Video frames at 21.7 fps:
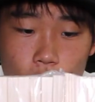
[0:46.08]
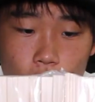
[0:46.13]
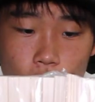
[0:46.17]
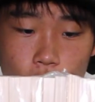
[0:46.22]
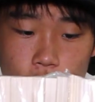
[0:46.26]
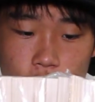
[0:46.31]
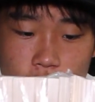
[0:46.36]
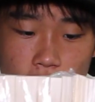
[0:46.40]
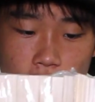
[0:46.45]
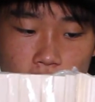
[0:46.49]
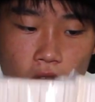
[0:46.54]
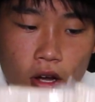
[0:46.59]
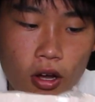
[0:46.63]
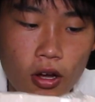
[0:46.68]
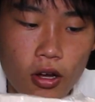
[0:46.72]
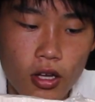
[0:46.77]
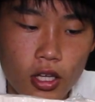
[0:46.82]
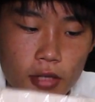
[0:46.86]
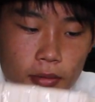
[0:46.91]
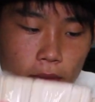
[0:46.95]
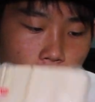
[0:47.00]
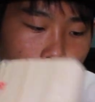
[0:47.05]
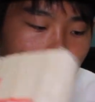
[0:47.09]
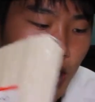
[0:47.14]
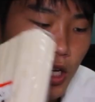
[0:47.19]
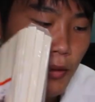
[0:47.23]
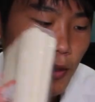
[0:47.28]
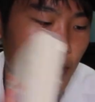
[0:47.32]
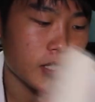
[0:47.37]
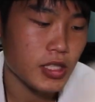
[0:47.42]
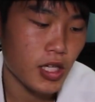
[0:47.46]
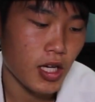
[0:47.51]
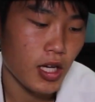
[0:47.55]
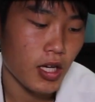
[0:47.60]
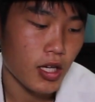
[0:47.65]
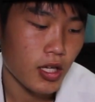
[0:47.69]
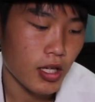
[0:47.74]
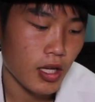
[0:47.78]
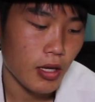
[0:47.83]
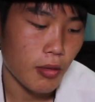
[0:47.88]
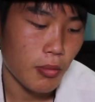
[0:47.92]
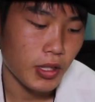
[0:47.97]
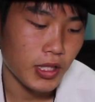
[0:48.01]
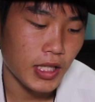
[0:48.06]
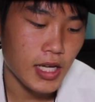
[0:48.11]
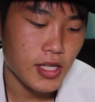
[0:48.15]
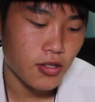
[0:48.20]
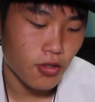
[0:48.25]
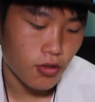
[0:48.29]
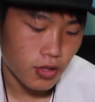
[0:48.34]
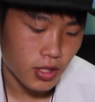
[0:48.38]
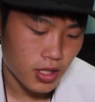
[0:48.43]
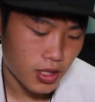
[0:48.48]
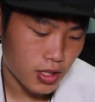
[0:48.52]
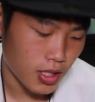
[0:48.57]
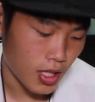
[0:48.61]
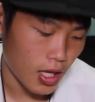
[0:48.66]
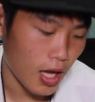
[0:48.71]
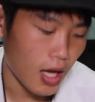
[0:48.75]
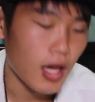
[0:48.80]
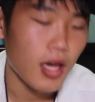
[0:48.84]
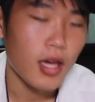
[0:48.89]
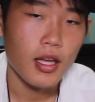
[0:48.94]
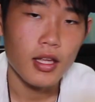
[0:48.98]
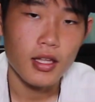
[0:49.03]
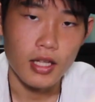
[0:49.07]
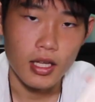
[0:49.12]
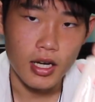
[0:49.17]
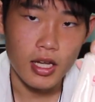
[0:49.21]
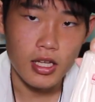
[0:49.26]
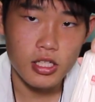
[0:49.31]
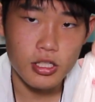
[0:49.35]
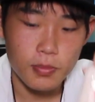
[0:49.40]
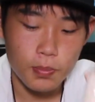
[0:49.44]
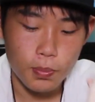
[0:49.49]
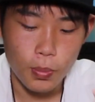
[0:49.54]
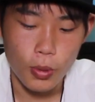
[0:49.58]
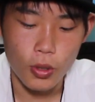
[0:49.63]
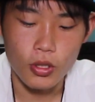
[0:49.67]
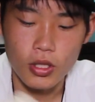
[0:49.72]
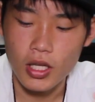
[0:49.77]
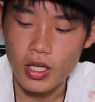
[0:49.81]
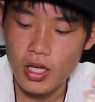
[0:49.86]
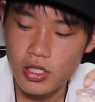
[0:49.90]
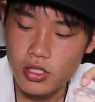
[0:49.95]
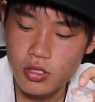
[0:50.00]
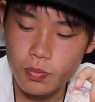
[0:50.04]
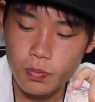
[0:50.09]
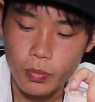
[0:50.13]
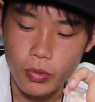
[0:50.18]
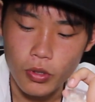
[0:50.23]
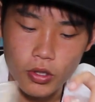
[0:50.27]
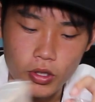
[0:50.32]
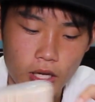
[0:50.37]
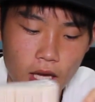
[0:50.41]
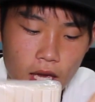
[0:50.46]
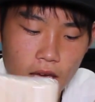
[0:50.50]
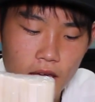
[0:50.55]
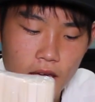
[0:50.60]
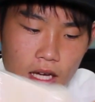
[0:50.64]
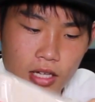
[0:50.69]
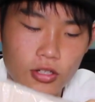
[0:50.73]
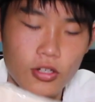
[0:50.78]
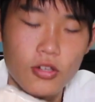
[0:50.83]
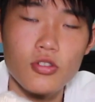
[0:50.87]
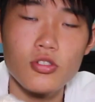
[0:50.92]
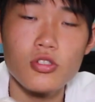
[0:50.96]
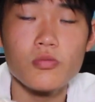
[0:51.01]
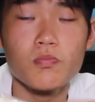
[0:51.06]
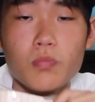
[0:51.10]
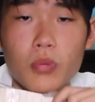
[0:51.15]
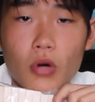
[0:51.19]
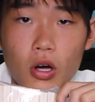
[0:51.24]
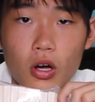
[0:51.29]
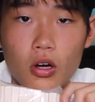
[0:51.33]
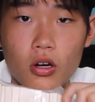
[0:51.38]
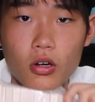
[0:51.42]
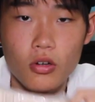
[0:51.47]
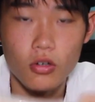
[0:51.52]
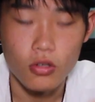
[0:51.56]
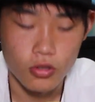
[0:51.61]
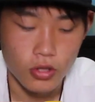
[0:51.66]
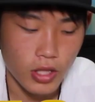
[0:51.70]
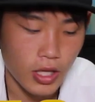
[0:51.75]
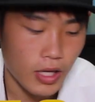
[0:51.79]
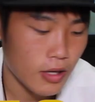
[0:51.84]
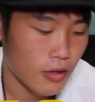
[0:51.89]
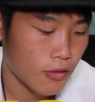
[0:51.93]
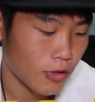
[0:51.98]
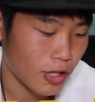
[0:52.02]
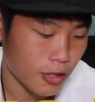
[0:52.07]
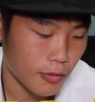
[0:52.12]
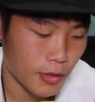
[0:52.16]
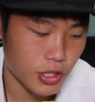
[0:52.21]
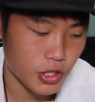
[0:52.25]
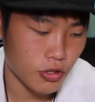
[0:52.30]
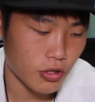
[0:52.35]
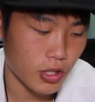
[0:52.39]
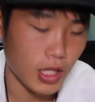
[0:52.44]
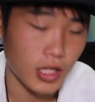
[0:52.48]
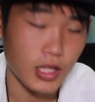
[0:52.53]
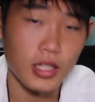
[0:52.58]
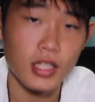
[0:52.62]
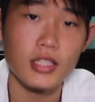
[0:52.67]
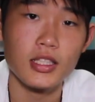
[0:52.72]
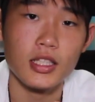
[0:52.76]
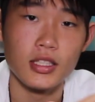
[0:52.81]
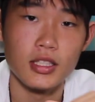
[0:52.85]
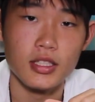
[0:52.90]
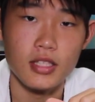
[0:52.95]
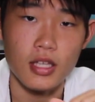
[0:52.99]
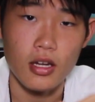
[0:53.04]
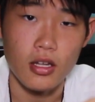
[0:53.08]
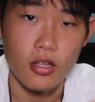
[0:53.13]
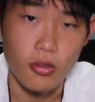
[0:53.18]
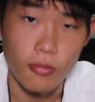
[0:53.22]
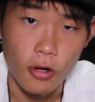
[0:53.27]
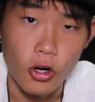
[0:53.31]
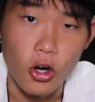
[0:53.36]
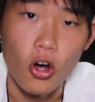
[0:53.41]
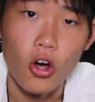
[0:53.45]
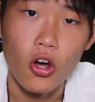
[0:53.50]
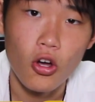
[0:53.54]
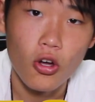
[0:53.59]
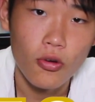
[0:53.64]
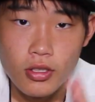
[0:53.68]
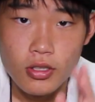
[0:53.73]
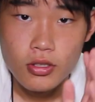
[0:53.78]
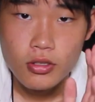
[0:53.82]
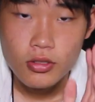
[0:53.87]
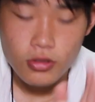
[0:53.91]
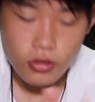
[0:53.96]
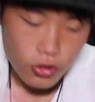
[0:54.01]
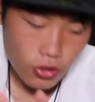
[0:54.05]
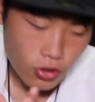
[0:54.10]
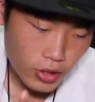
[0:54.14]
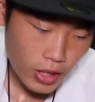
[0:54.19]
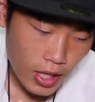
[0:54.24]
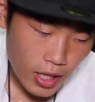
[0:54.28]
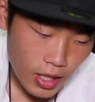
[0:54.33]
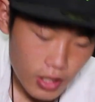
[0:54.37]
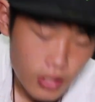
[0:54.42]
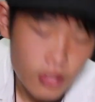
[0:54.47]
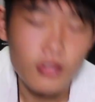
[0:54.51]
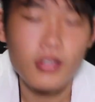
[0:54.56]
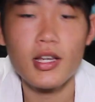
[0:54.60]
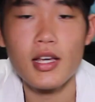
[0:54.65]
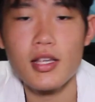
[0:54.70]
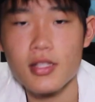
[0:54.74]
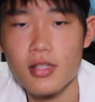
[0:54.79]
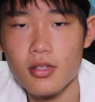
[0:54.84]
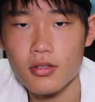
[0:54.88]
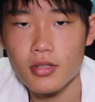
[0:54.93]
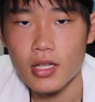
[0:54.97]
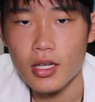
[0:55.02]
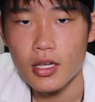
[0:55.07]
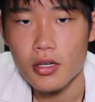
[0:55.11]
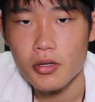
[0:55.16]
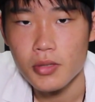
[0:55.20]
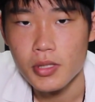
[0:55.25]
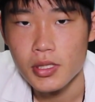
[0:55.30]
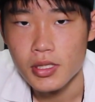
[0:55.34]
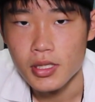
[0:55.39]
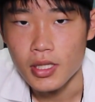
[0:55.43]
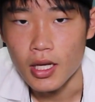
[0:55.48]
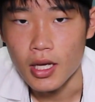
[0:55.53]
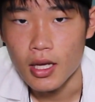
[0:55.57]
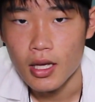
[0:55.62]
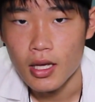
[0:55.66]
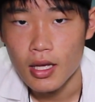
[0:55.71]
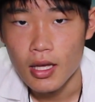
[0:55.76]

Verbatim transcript: こちらの今割り箸、ダイソーに行って70本計140本このね割り箸を買ってきたんですけれども、そのねリクエストの内容はですね、